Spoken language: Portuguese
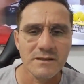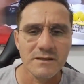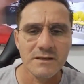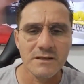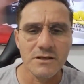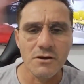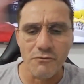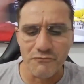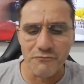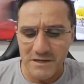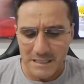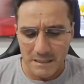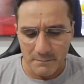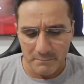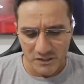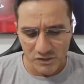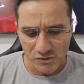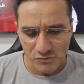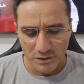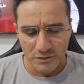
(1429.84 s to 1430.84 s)
E eu vi que a
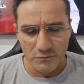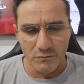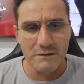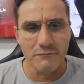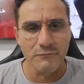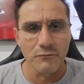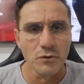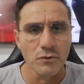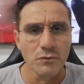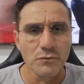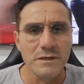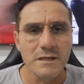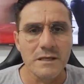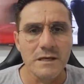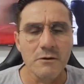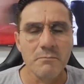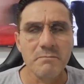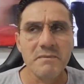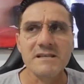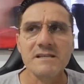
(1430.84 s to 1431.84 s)
pessoa não evoluía,
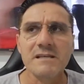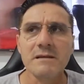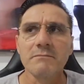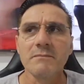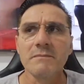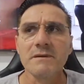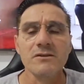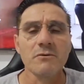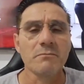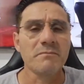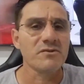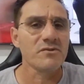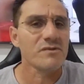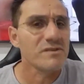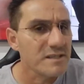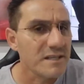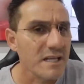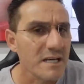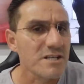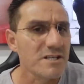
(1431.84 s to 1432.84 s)
eu pensei, mas são pessoas
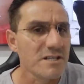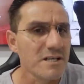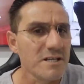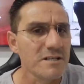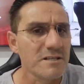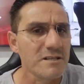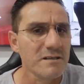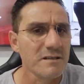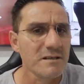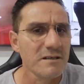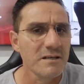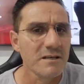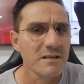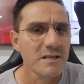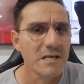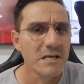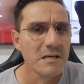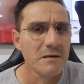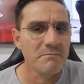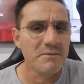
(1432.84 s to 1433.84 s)
inteligentes,
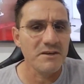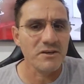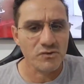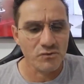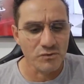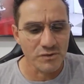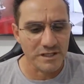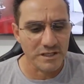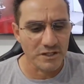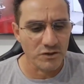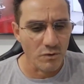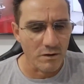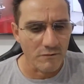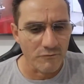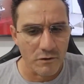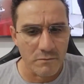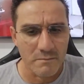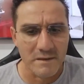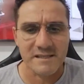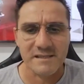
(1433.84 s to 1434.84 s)
pessoas que têm uma
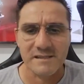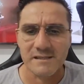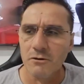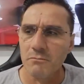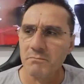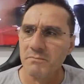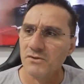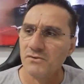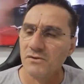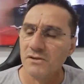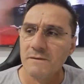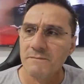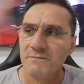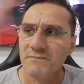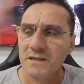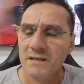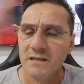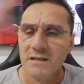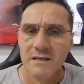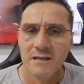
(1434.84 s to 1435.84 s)
formação, pessoas.
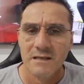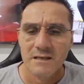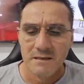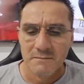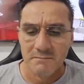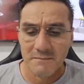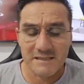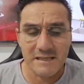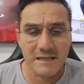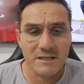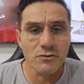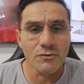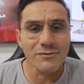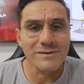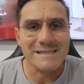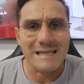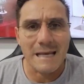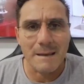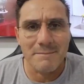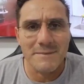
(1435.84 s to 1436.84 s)
Mas elas não
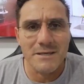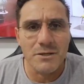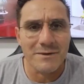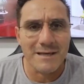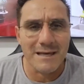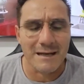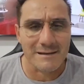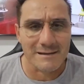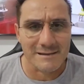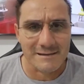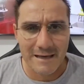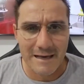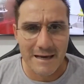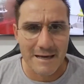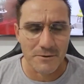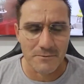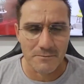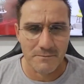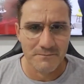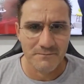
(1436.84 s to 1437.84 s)
sabiam o que elas
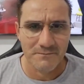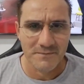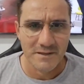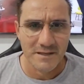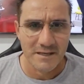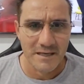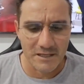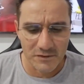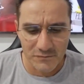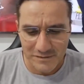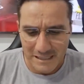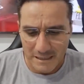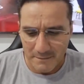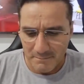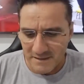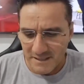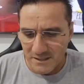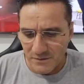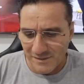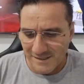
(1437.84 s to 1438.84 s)
eram. Elas não
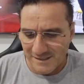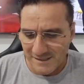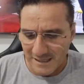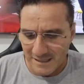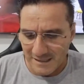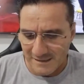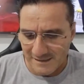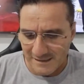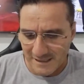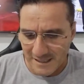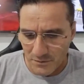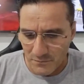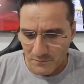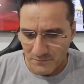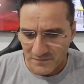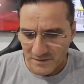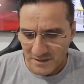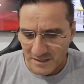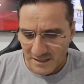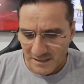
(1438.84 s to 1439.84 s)
sabiam se elas eram,
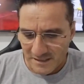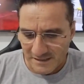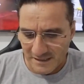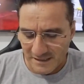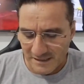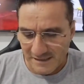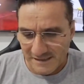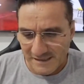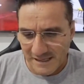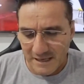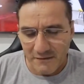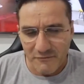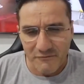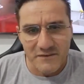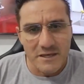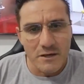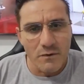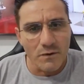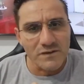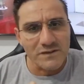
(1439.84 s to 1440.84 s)
se elas
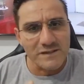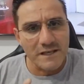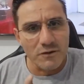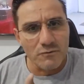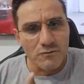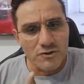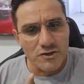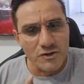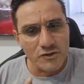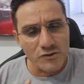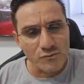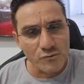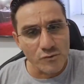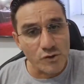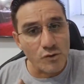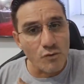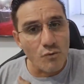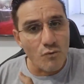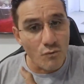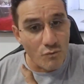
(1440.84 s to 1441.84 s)
serviam ao Senhor
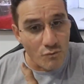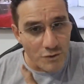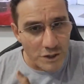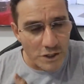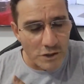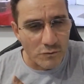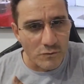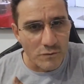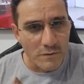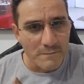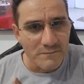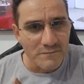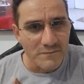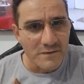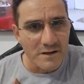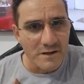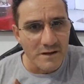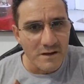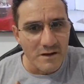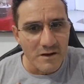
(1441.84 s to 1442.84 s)
Jesus único,
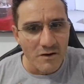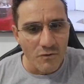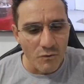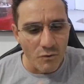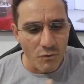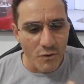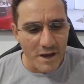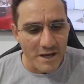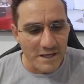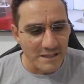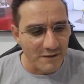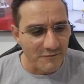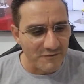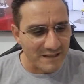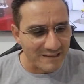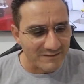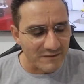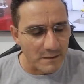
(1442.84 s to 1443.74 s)
ou ainda ficava